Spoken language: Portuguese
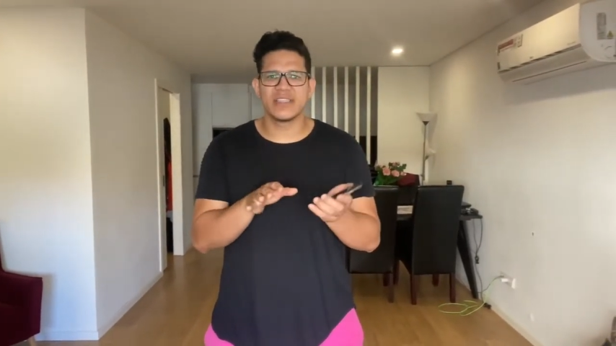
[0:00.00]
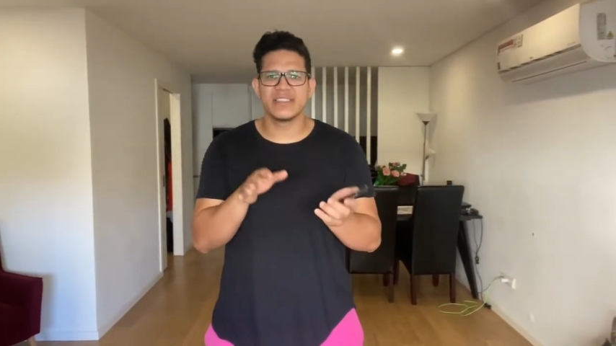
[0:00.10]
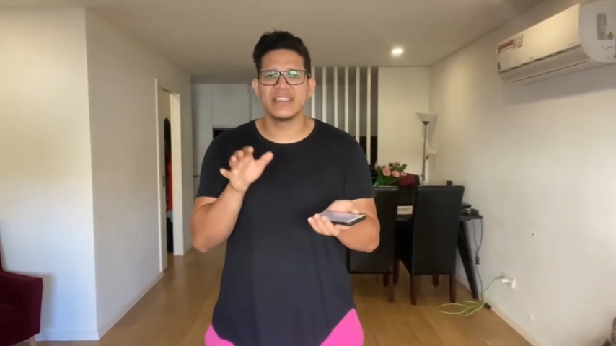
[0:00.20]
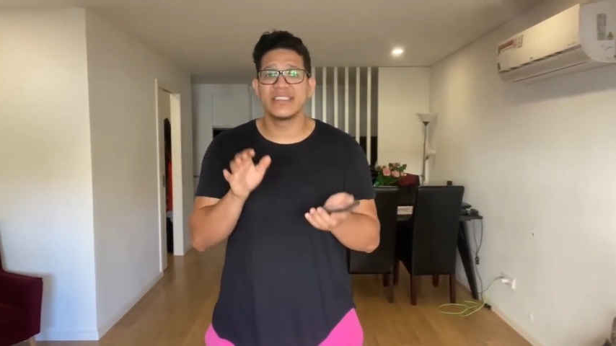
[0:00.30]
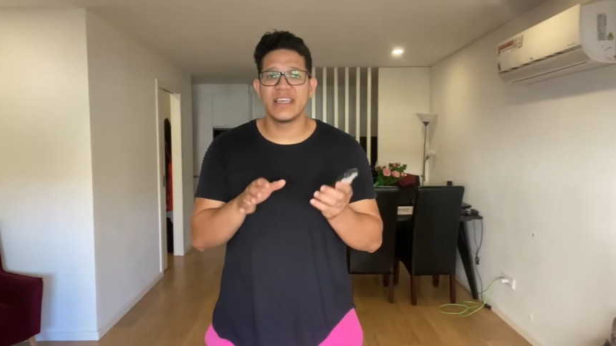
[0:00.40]

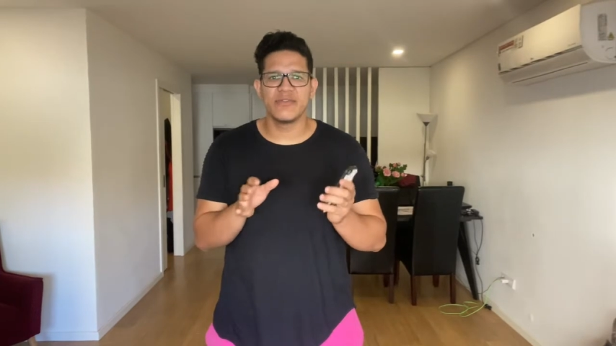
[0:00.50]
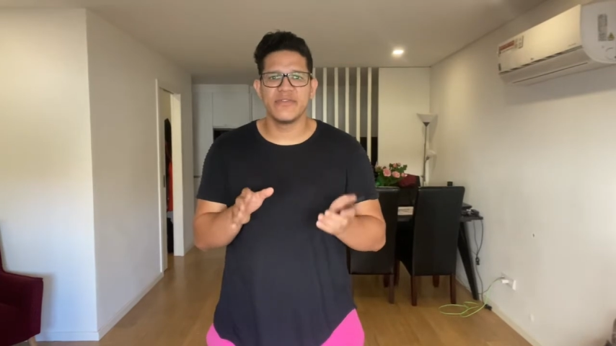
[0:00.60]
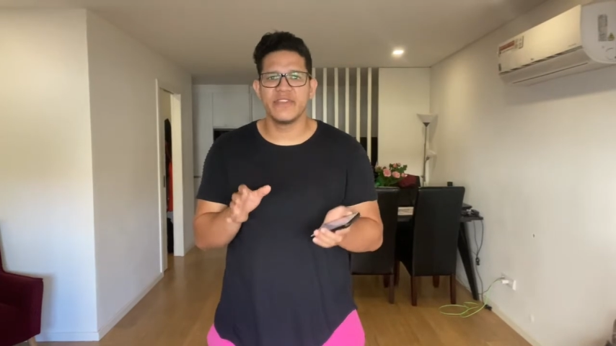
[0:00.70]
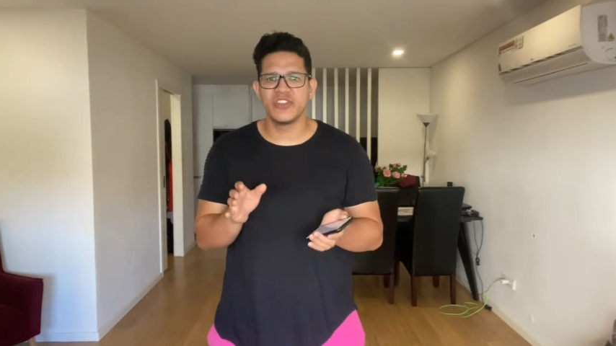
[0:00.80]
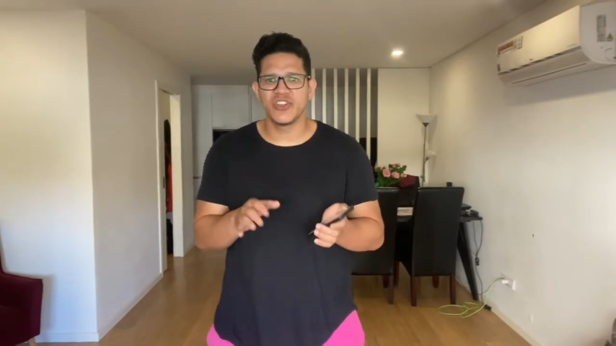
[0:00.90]
assim,
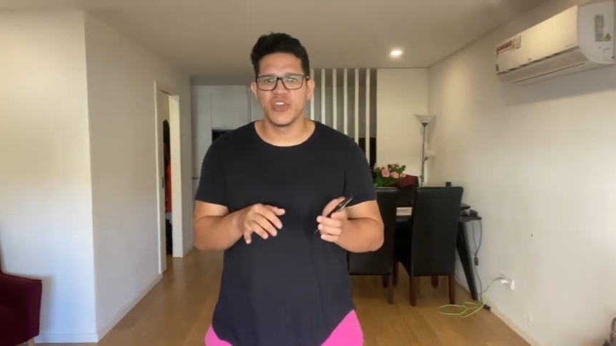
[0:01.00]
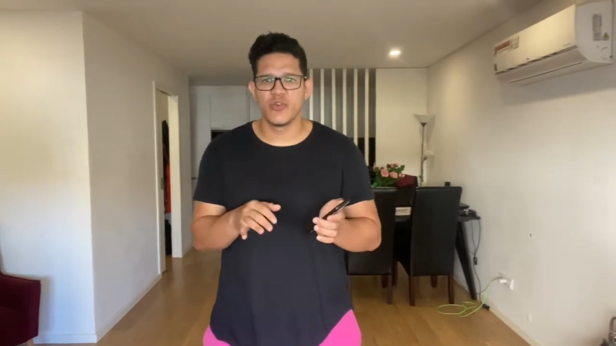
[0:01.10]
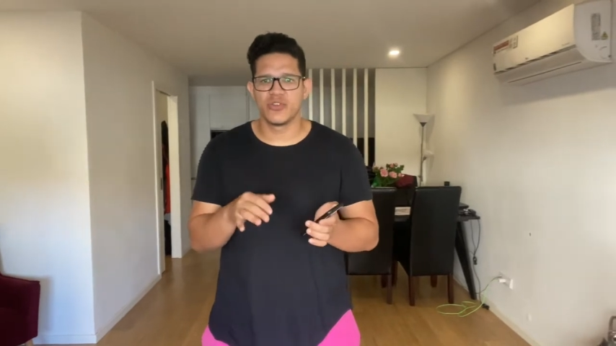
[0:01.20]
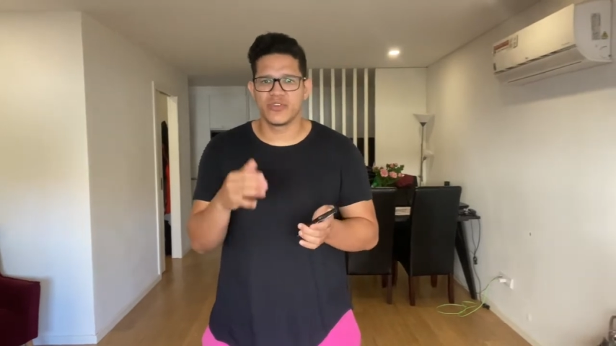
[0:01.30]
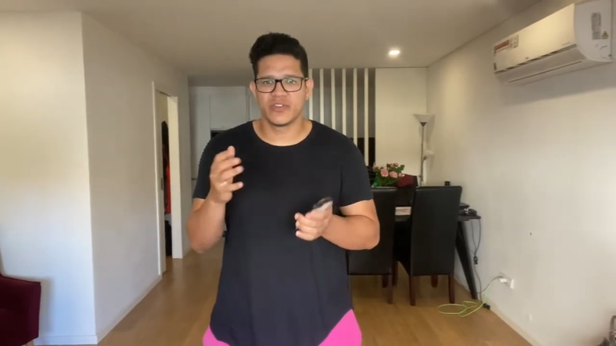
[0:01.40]
120
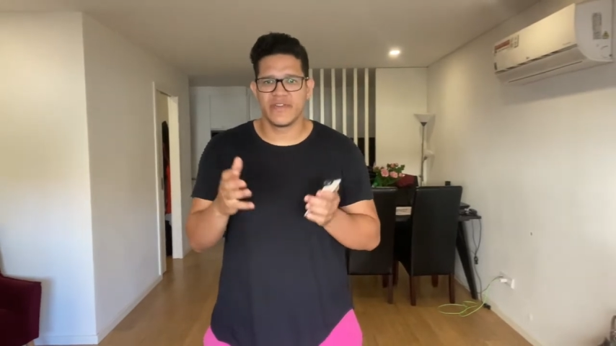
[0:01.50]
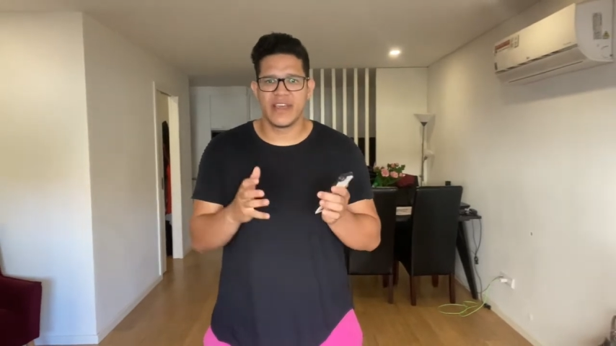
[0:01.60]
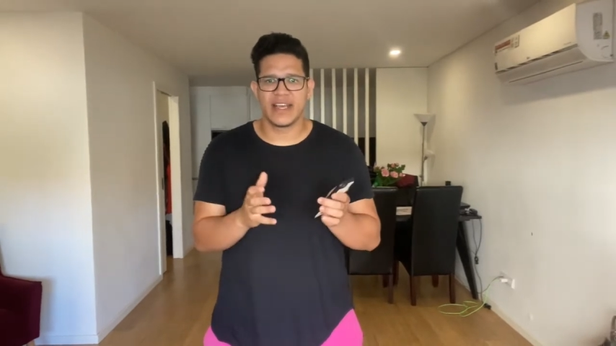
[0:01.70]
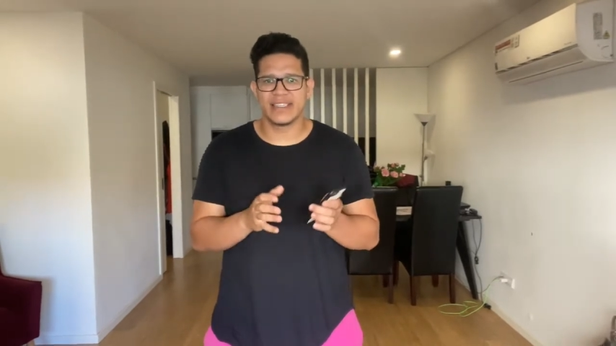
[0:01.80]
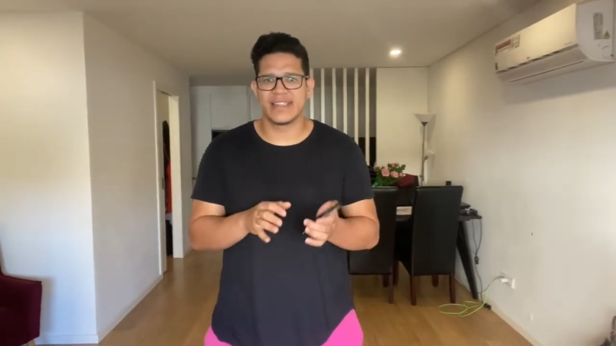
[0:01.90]
euros que você
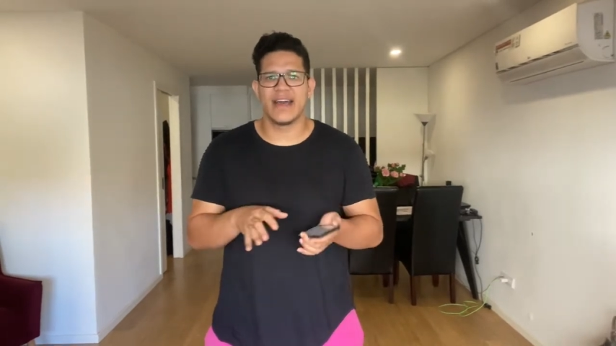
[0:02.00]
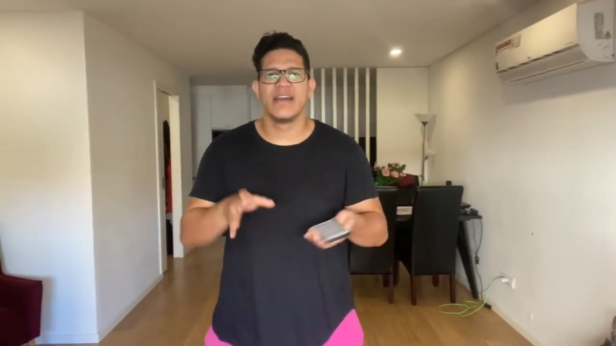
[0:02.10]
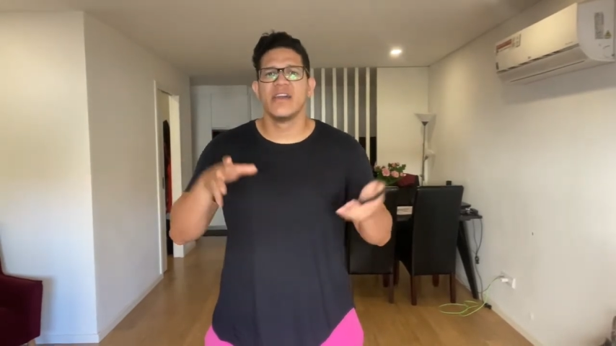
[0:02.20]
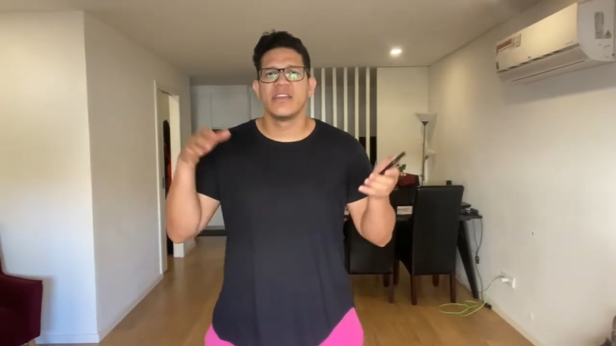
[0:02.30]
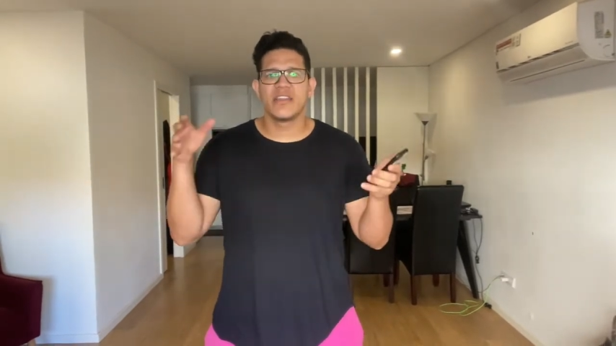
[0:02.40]
vai gastar.